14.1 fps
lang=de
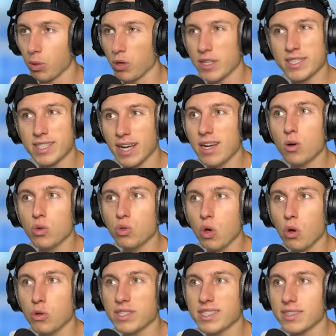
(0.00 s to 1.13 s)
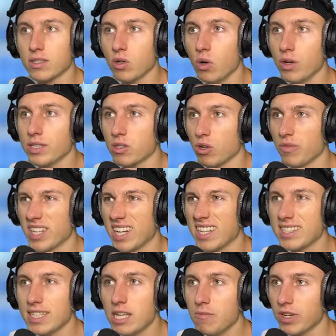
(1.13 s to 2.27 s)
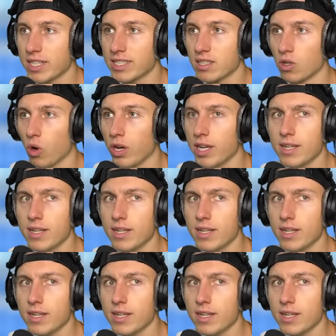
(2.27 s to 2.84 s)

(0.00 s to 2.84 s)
Polizeiautohaus ist neu. Sollen wir das nehmen, weil es neu